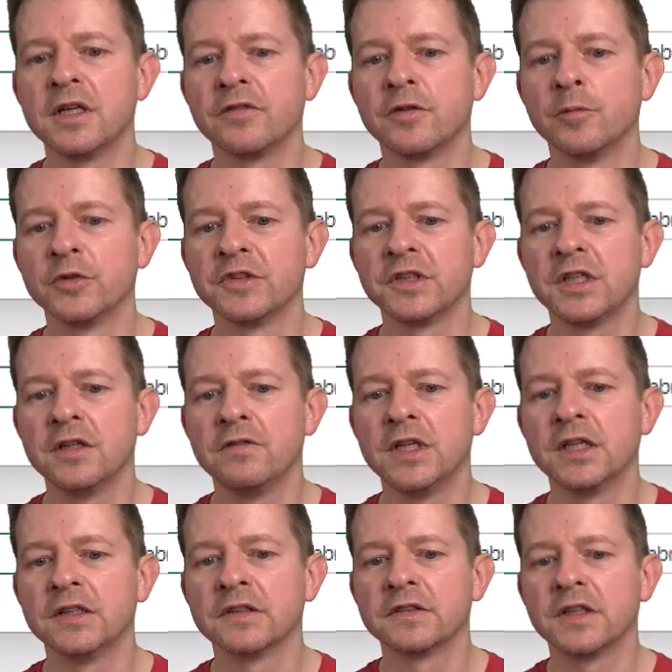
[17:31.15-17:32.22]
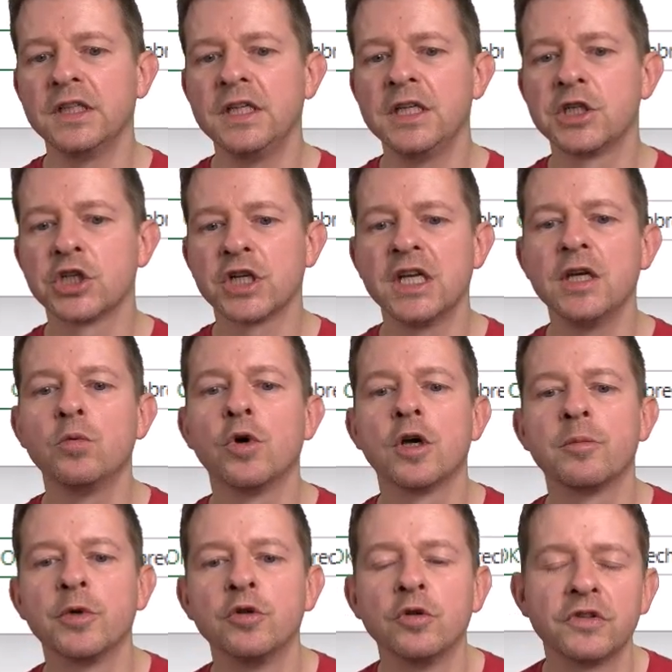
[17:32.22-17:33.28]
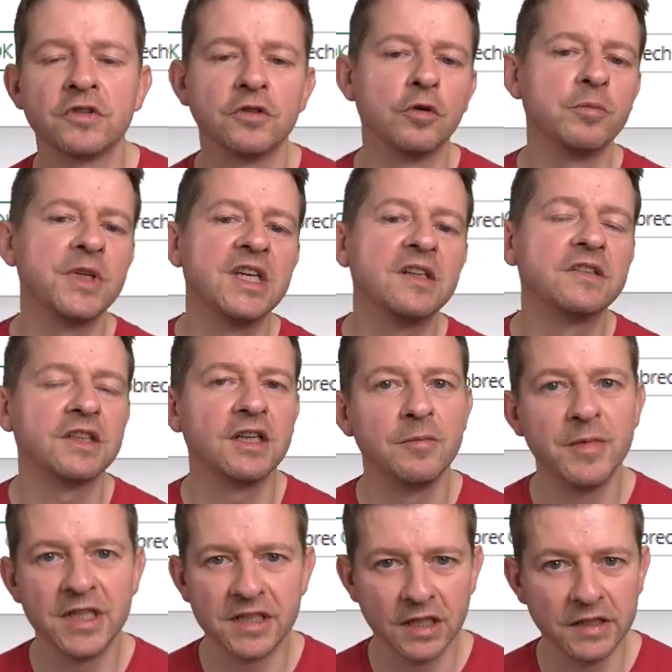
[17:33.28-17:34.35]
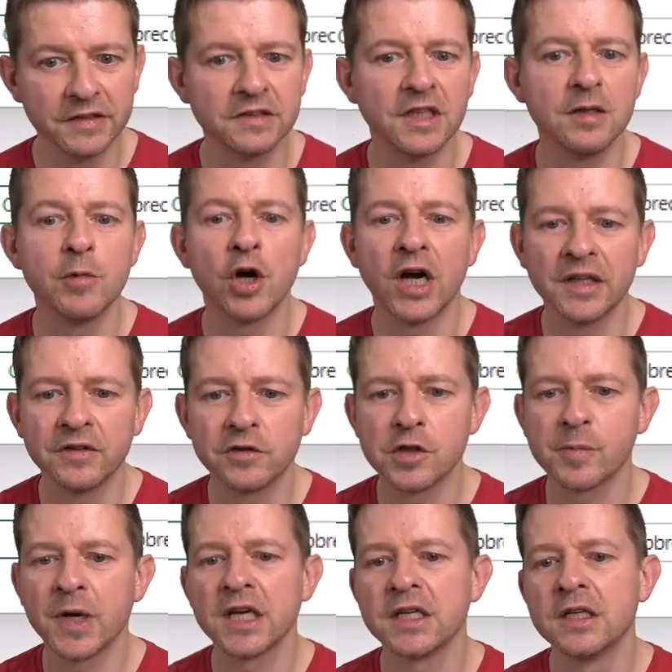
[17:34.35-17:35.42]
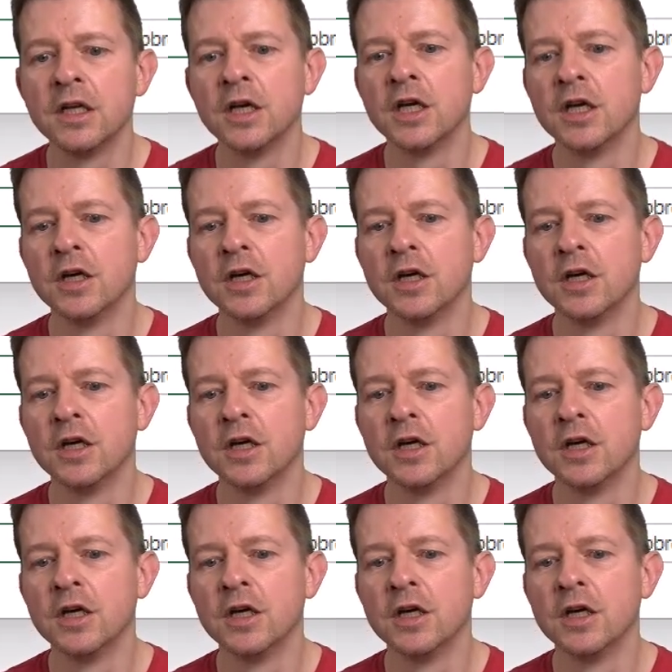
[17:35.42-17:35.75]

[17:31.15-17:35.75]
Dafür muss ich hier wieder das Each Keyword benutzen, um jedes Element der Liste eben auch anzusprechen.